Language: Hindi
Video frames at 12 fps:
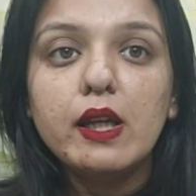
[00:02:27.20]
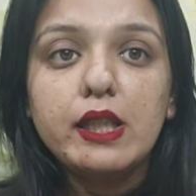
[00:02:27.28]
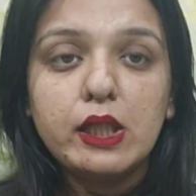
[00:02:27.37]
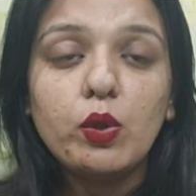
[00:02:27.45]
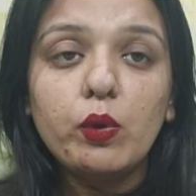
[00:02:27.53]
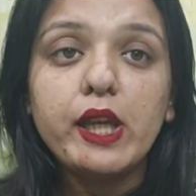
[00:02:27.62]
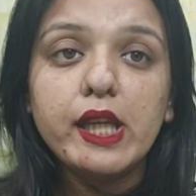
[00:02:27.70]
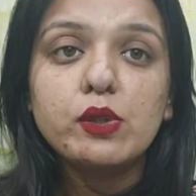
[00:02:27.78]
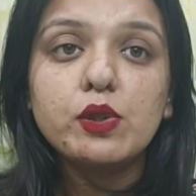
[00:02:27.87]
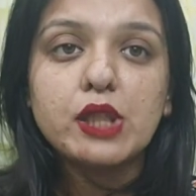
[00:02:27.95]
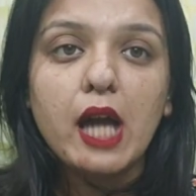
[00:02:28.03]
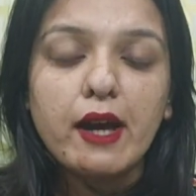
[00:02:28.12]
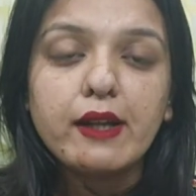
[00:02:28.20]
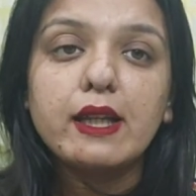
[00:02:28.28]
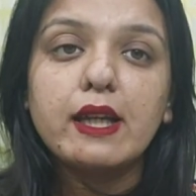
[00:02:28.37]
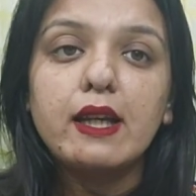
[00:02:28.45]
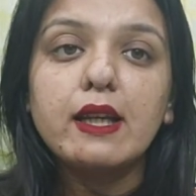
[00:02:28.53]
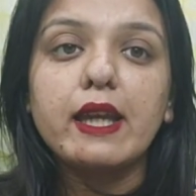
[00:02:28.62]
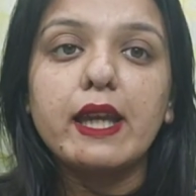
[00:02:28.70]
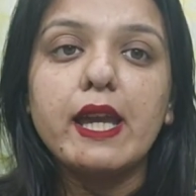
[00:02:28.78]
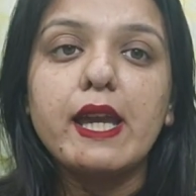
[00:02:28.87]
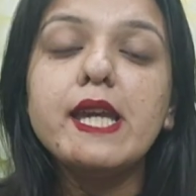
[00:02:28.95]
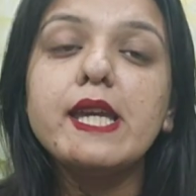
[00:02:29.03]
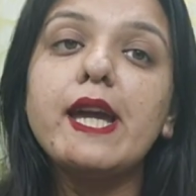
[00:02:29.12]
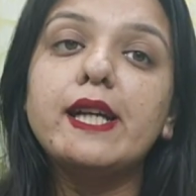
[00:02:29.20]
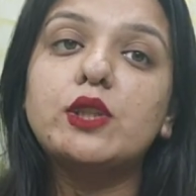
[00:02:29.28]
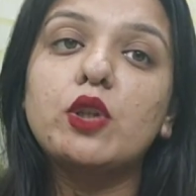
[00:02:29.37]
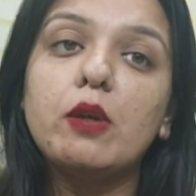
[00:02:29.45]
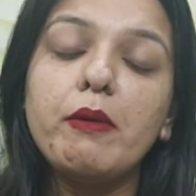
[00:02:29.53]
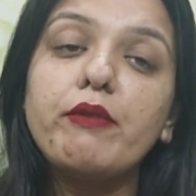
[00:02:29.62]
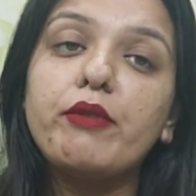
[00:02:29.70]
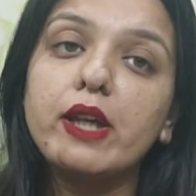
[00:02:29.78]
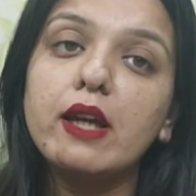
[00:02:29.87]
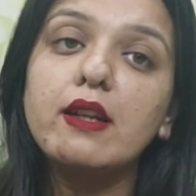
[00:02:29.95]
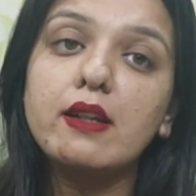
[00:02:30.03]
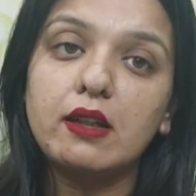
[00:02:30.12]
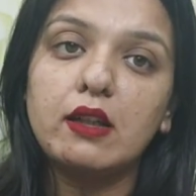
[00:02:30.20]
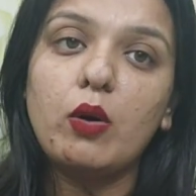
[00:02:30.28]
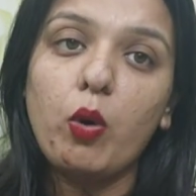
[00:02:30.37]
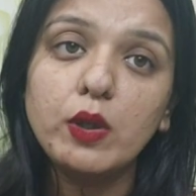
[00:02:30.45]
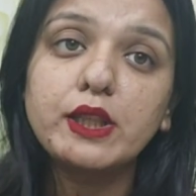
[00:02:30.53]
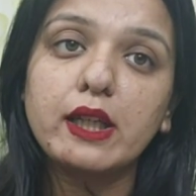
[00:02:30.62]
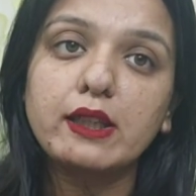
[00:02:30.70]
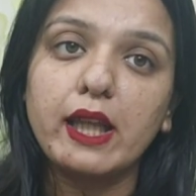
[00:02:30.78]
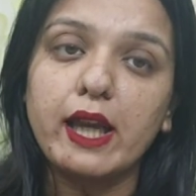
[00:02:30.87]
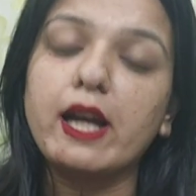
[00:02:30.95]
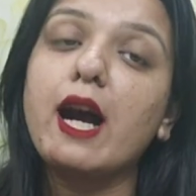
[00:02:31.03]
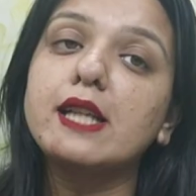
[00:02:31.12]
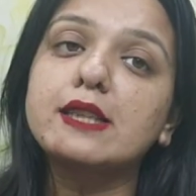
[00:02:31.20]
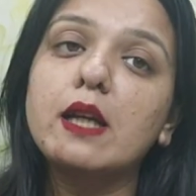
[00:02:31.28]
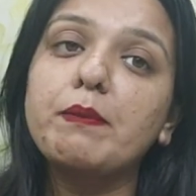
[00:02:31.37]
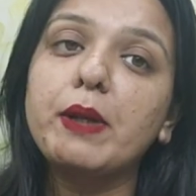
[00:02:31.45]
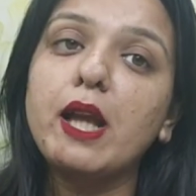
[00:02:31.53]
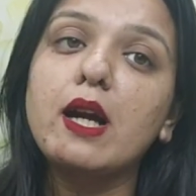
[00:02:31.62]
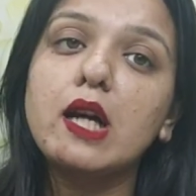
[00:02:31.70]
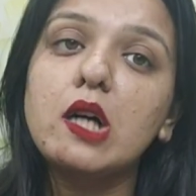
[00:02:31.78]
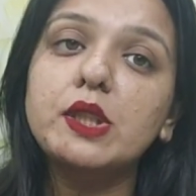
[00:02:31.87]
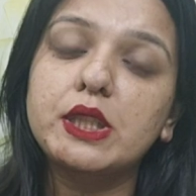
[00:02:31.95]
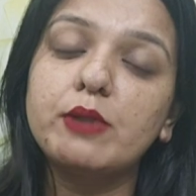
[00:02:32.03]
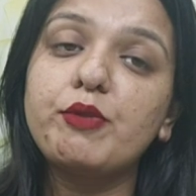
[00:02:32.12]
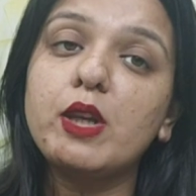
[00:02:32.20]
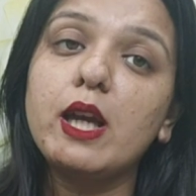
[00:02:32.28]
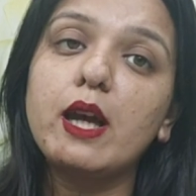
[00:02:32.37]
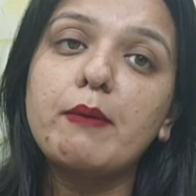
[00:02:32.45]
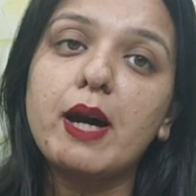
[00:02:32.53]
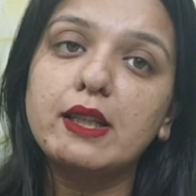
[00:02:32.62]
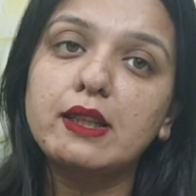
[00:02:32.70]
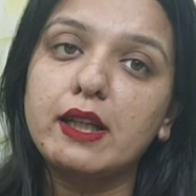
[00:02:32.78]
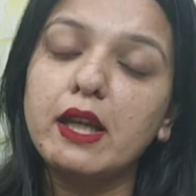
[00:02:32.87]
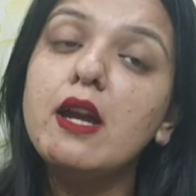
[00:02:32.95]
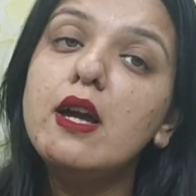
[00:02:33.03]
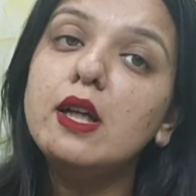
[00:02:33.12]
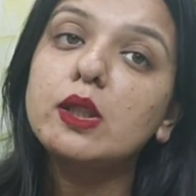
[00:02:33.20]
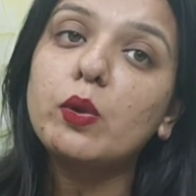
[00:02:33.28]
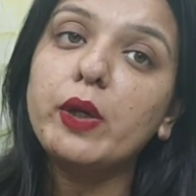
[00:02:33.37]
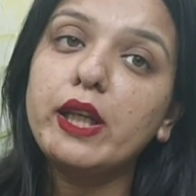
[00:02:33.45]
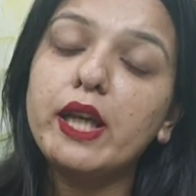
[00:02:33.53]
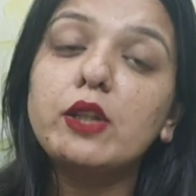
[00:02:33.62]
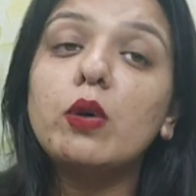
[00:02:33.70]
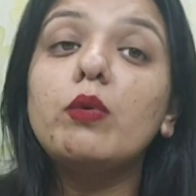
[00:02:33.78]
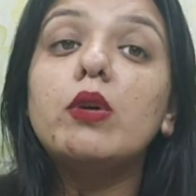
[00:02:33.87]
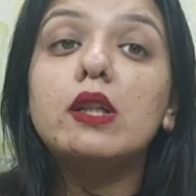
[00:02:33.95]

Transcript: क्योंकि ये जो चार निकल रहे हैं ये एक्चुअल में विनर हो सकते हैं खासकर प्रियंका और शिव की अगर बात करें तो इन्हें तो